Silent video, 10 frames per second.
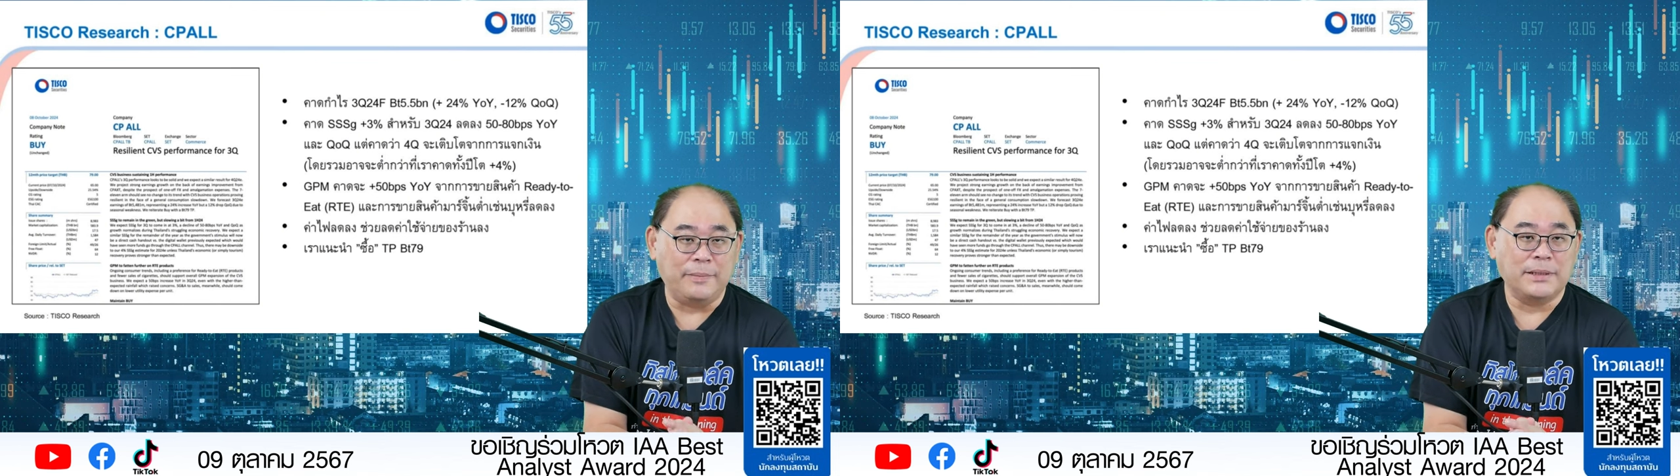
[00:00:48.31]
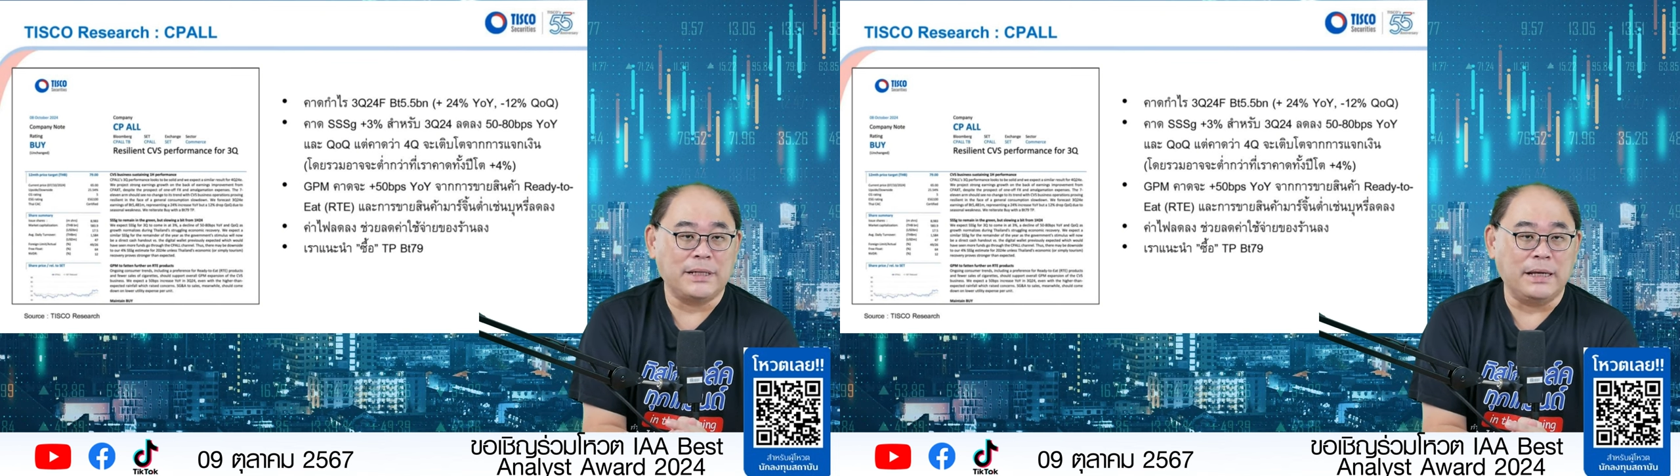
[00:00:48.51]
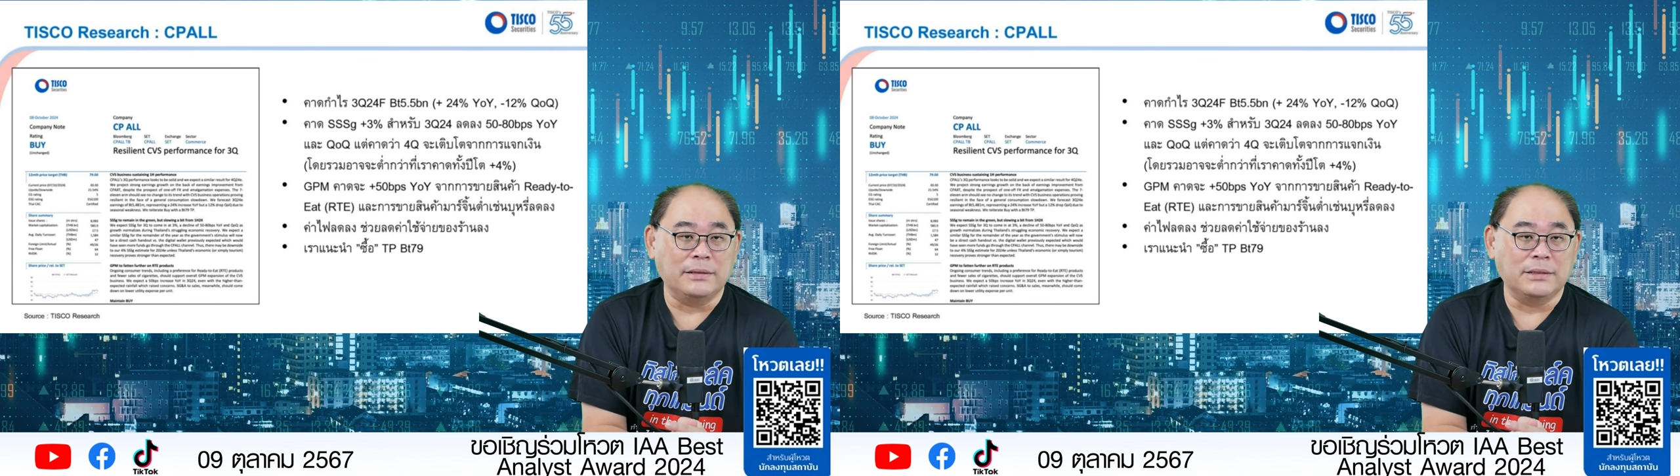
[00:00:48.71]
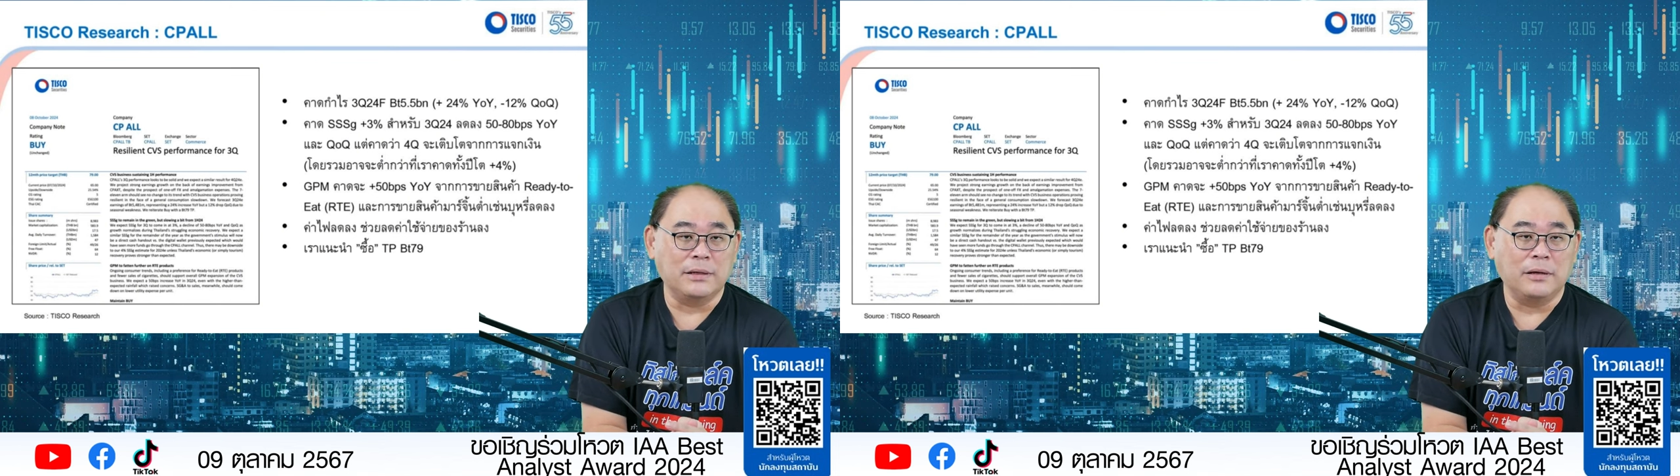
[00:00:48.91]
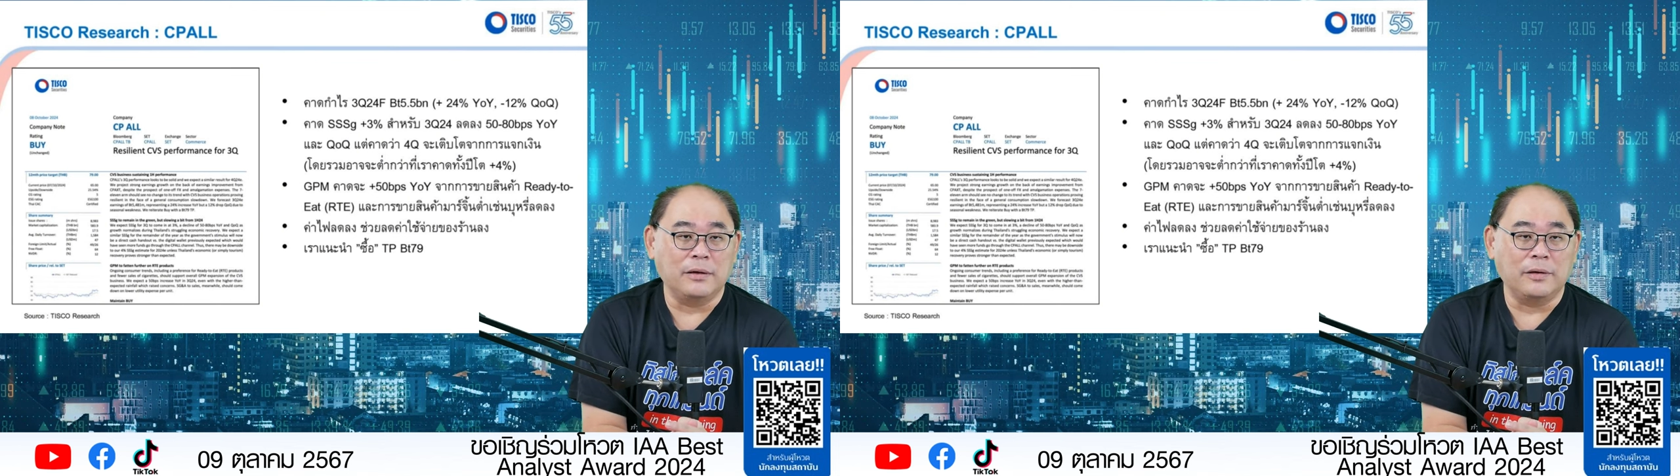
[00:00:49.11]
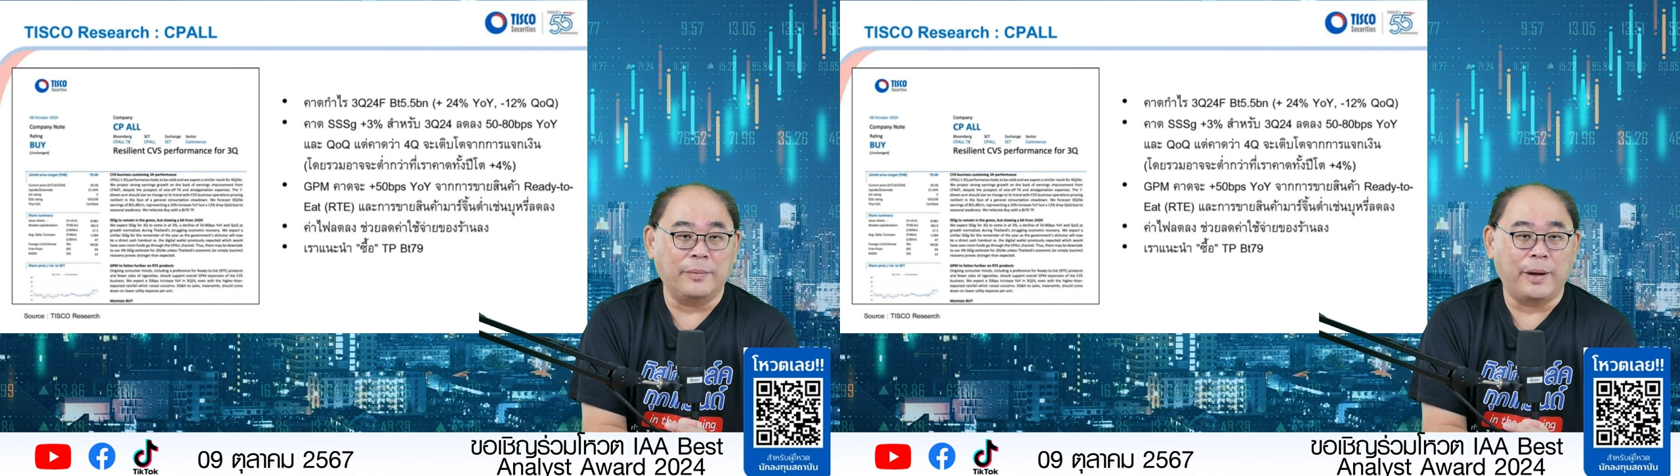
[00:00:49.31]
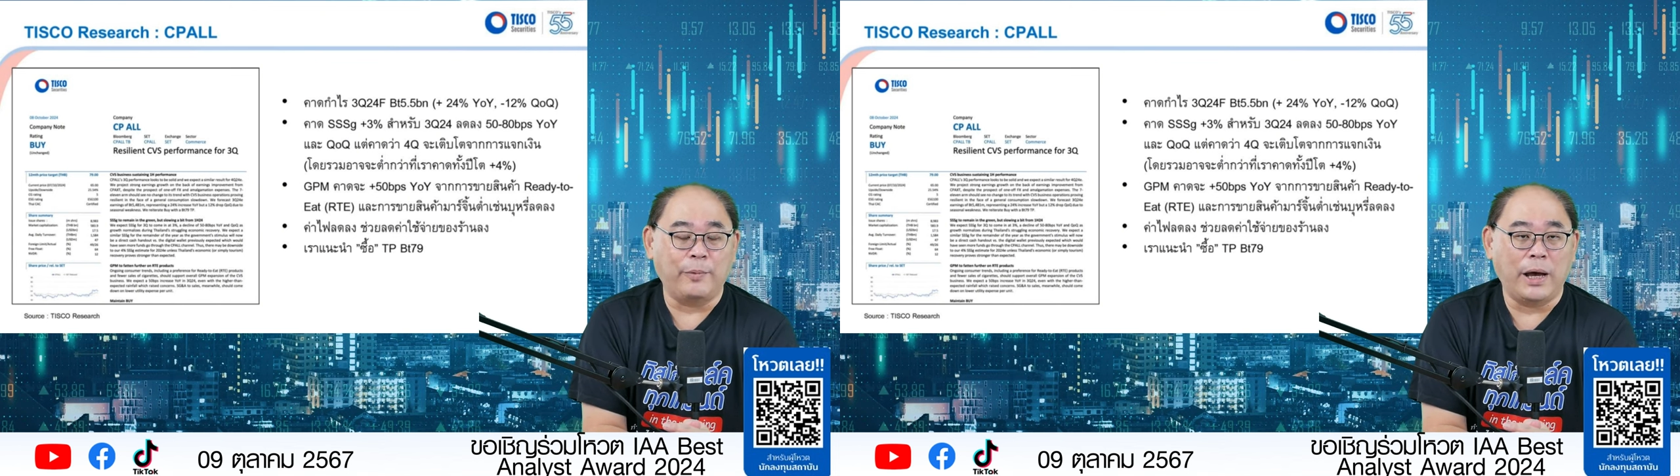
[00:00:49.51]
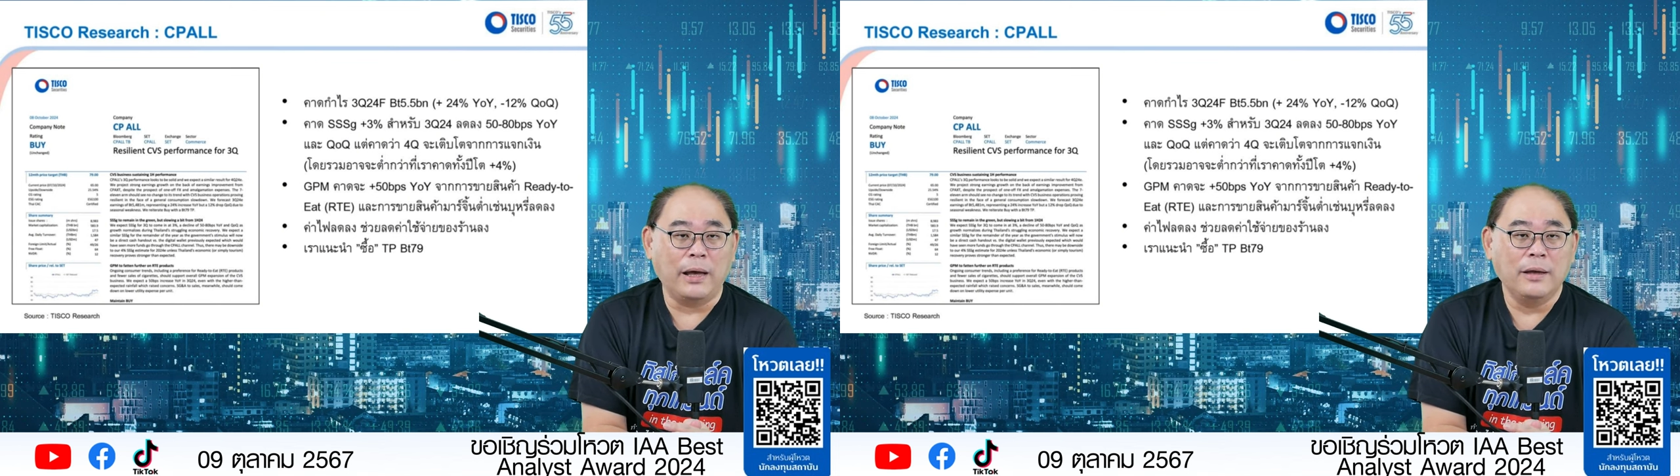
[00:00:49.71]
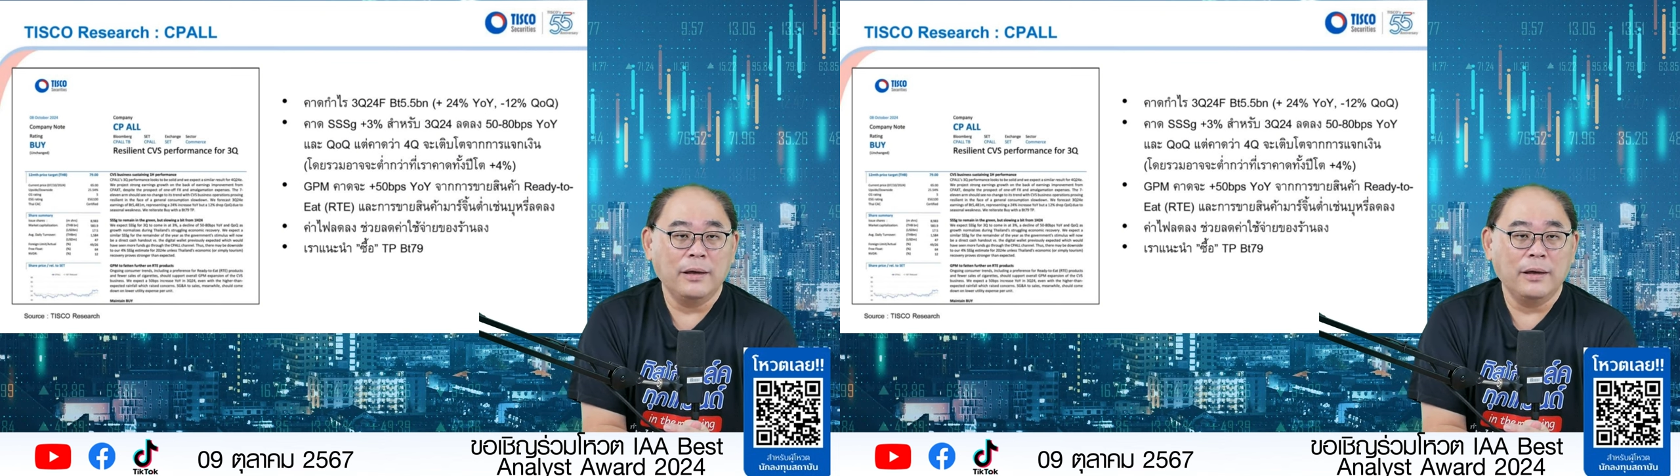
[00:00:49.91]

เปอร์เซ็นซึ่งก็ต้องยอมรับว่า